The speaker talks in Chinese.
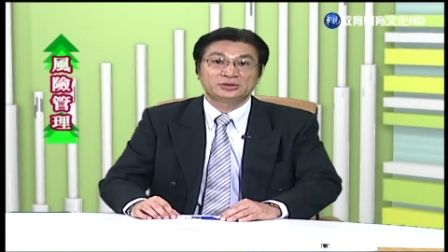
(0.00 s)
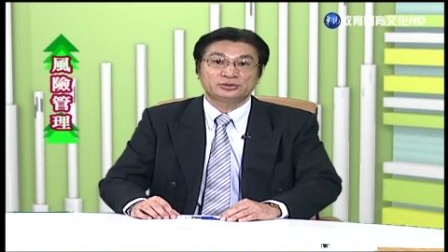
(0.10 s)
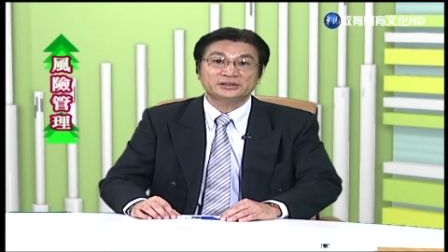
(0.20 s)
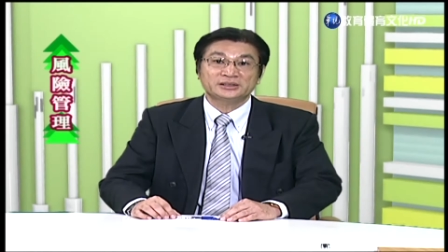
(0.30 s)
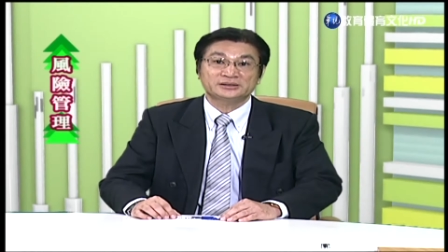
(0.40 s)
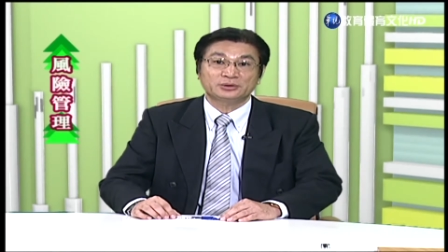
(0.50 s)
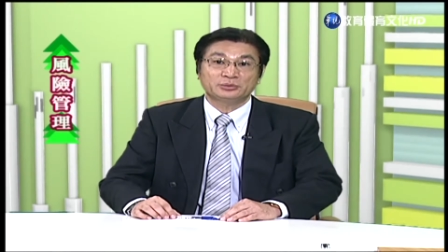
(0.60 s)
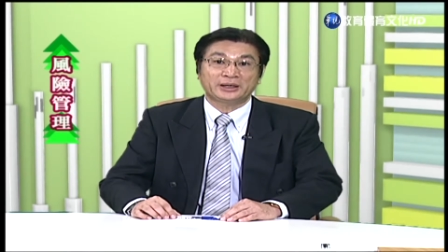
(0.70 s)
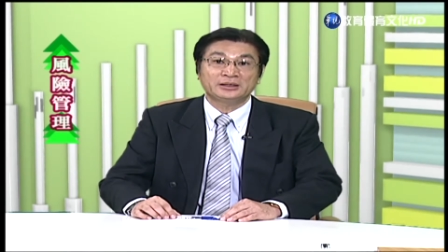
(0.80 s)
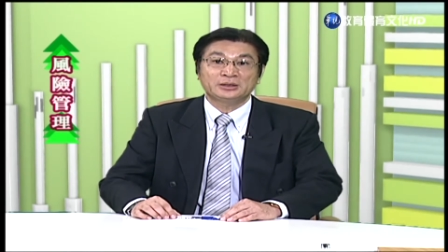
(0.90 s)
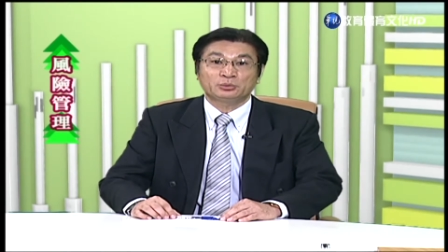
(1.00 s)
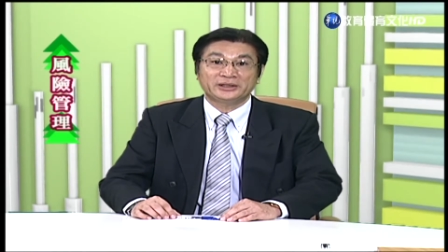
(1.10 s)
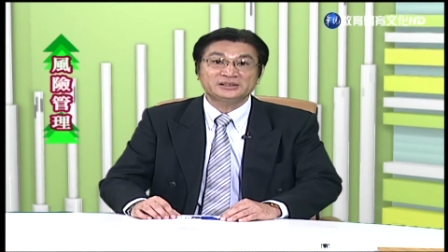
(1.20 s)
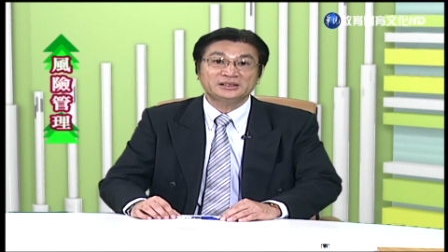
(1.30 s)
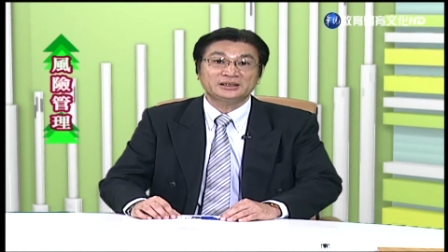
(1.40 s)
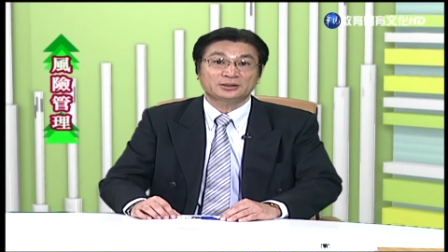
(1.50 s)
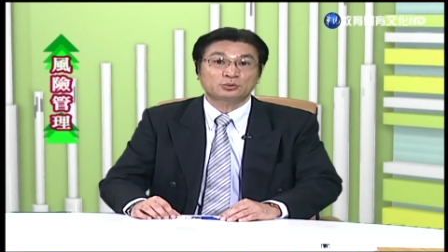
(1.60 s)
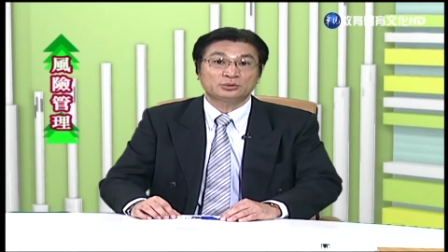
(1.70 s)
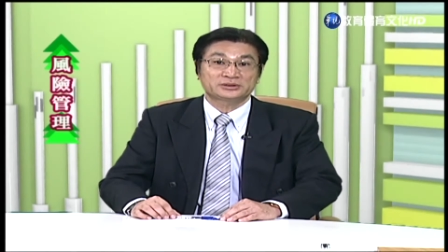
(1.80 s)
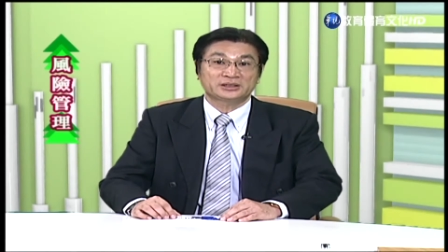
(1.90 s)
学者认为，危机的
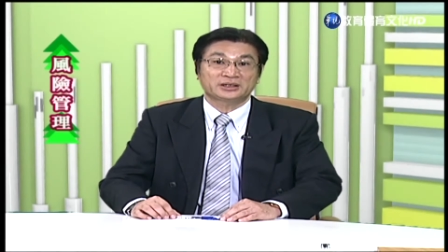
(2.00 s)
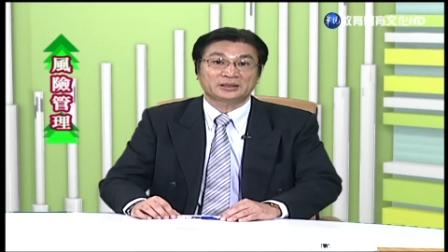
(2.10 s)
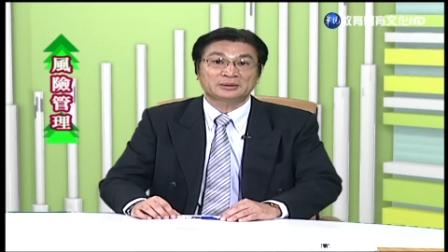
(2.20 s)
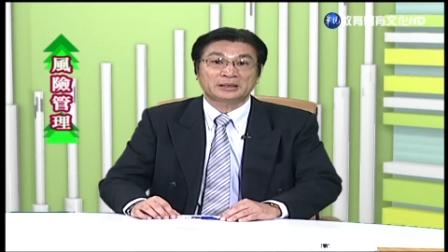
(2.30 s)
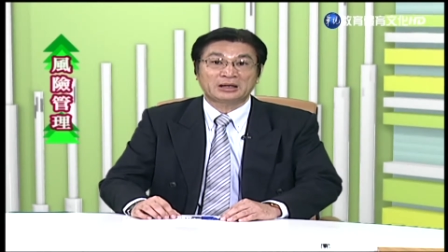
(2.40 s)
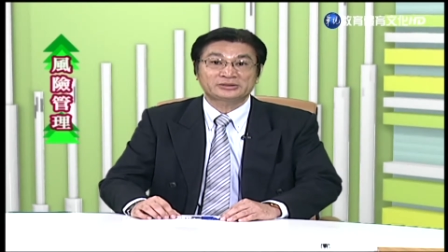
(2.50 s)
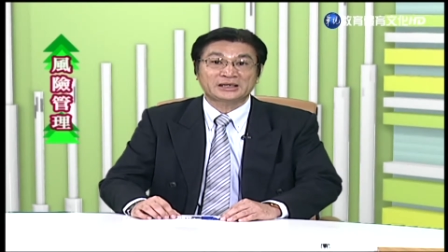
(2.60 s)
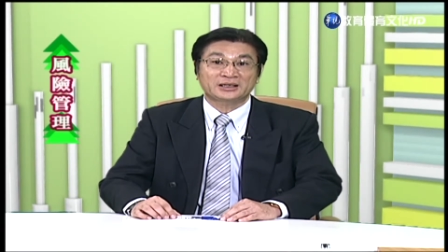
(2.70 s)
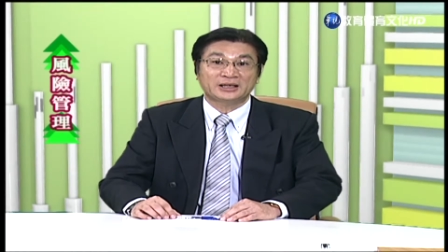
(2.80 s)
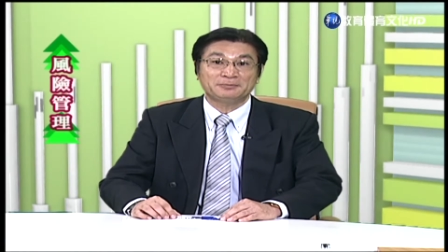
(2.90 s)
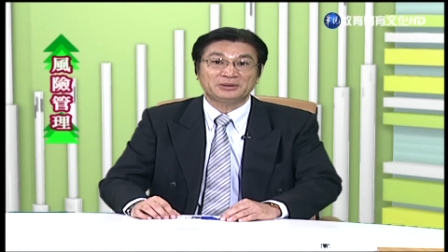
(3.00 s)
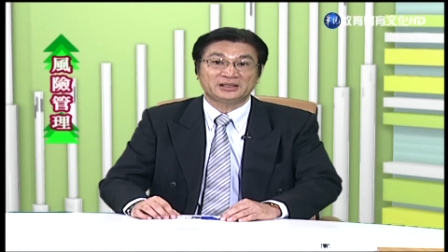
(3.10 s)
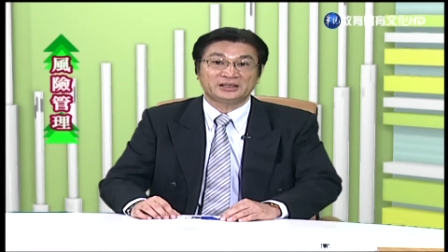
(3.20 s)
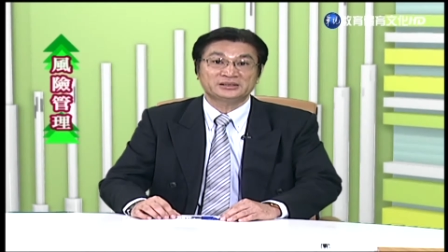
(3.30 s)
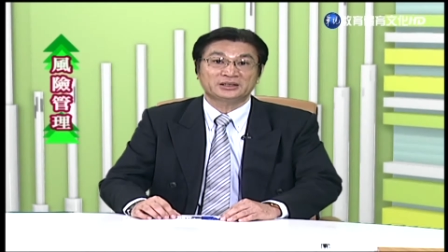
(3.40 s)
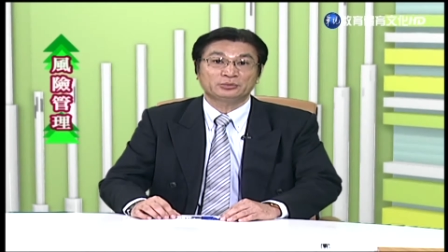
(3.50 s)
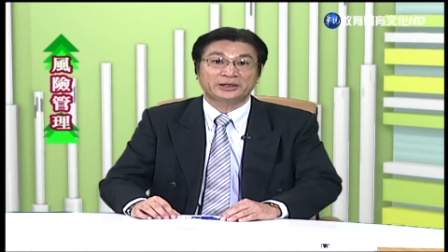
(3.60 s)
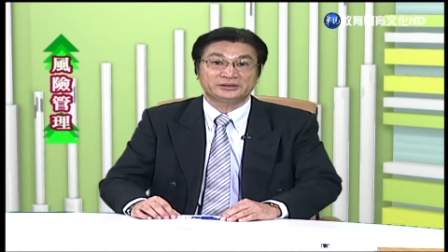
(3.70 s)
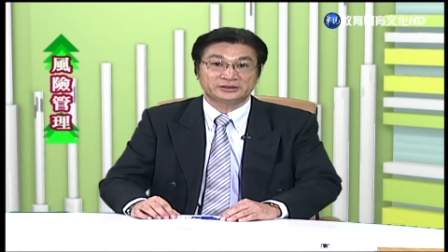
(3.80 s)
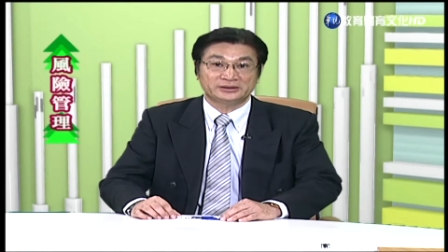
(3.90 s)
过程好像可以比拟成
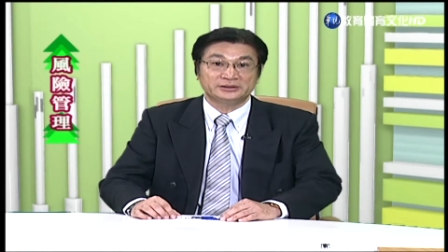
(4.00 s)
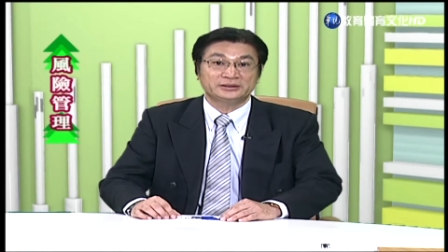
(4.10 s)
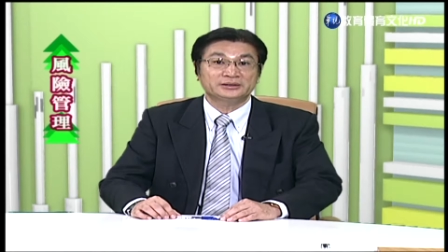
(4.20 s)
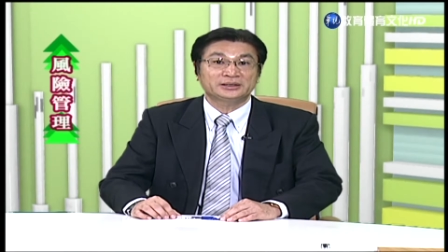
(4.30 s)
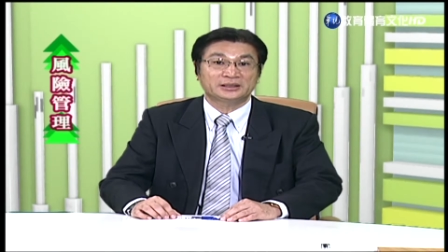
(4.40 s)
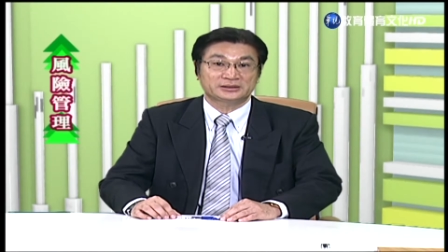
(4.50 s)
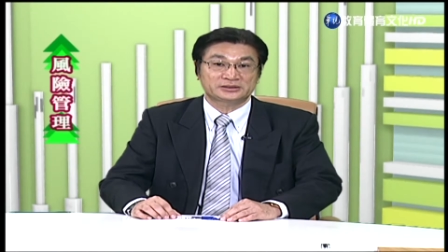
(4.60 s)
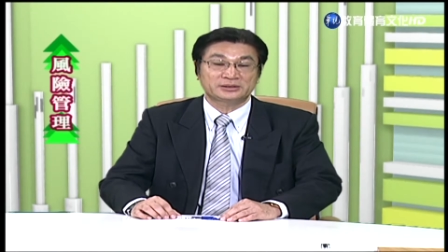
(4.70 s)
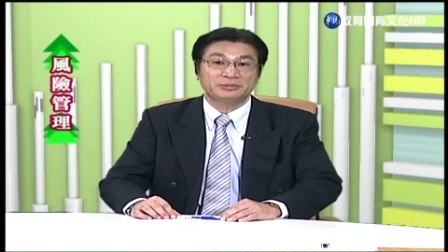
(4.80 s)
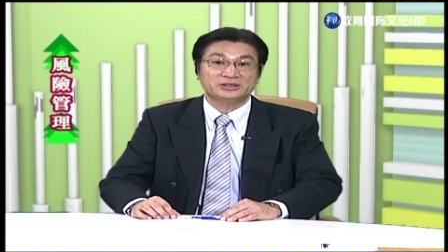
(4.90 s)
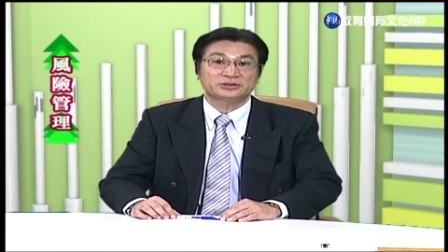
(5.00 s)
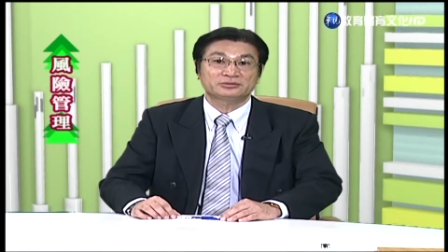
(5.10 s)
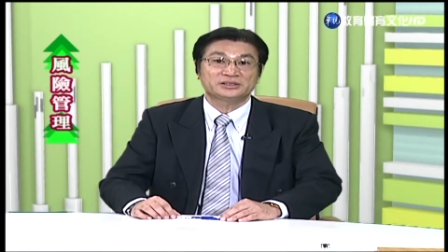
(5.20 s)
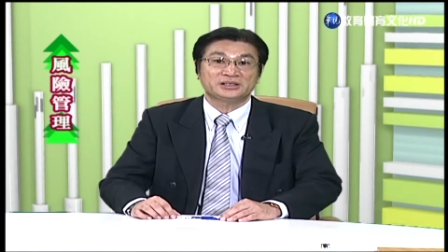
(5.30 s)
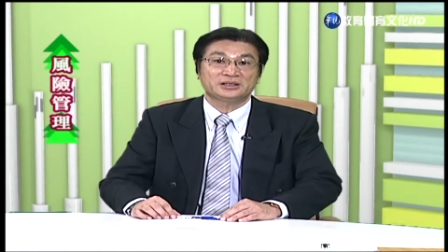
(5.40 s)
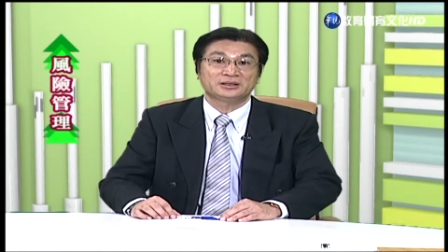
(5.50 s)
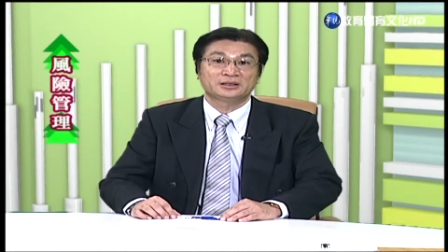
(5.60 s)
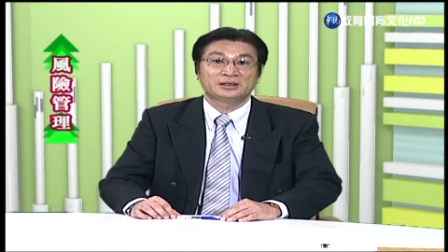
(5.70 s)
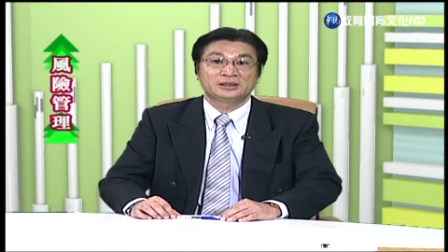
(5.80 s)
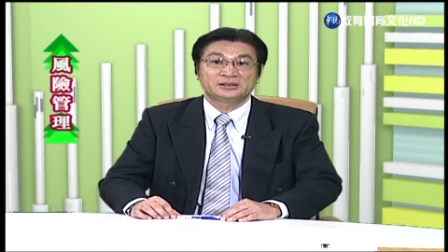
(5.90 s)
为人的生命周期，
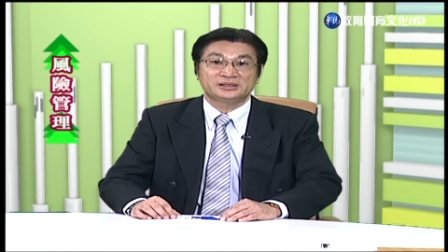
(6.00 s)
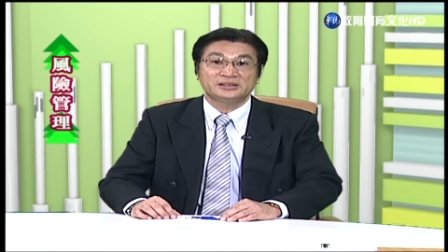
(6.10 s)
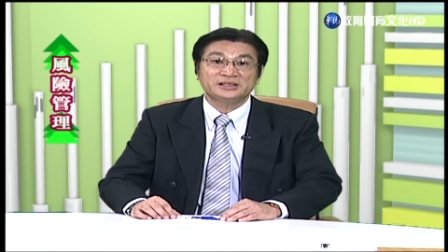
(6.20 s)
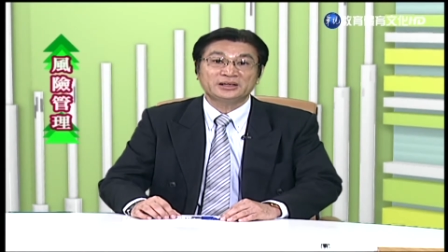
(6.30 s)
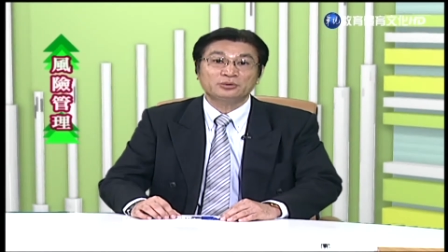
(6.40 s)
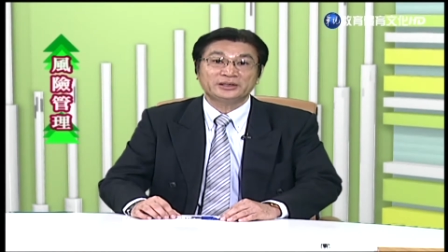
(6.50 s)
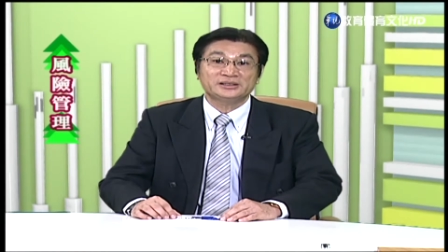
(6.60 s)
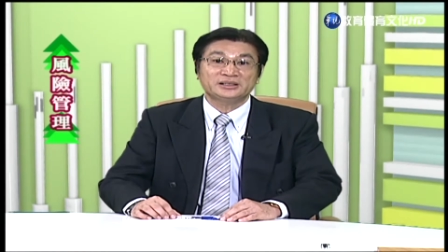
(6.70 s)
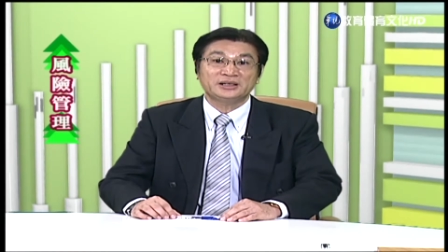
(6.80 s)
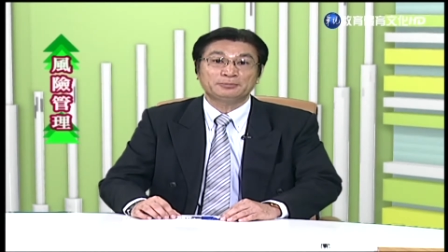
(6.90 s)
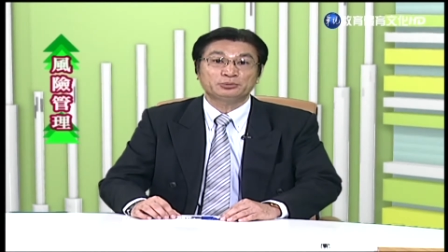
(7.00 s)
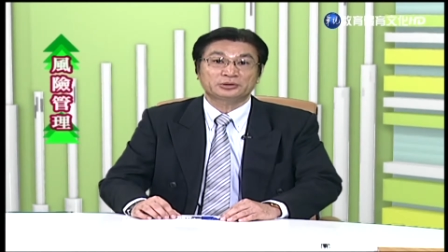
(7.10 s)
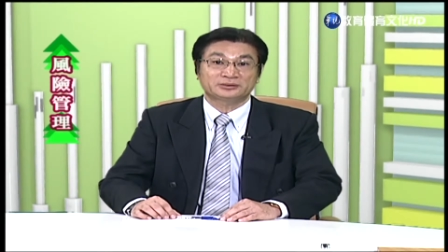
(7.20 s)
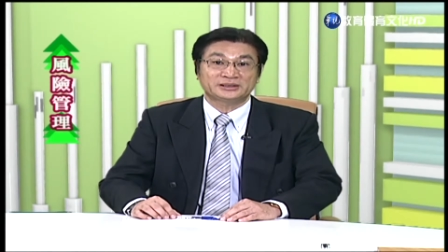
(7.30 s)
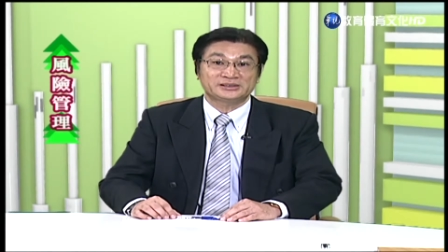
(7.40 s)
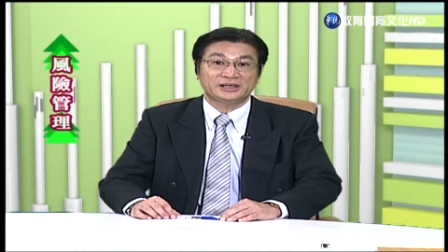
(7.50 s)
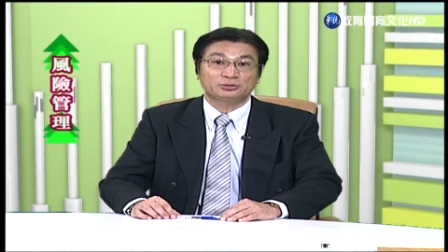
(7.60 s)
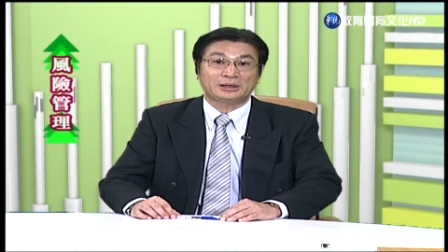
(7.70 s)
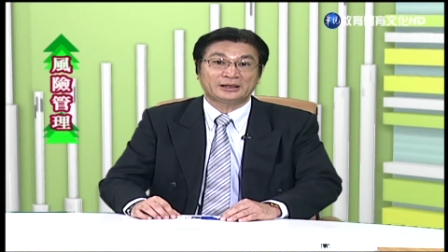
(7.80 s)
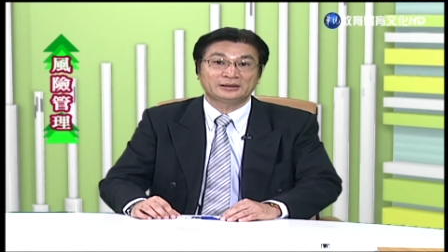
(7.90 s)
期间会经历不同的阶
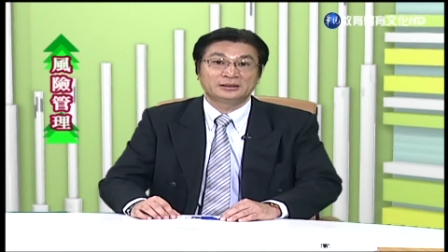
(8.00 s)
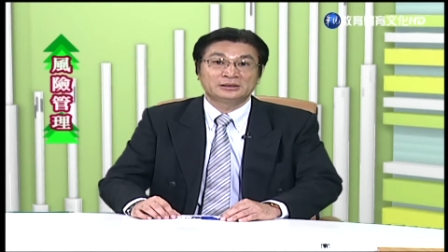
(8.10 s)
段。